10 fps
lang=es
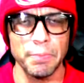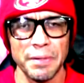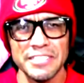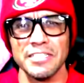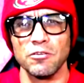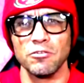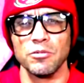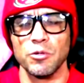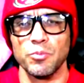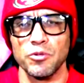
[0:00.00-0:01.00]
Me parece que lo
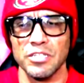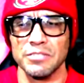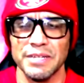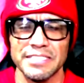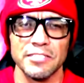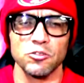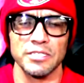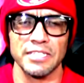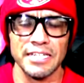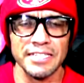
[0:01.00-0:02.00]
de Brock Purdy es más que
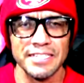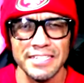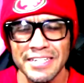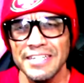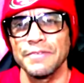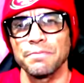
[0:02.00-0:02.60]
sobresaliente.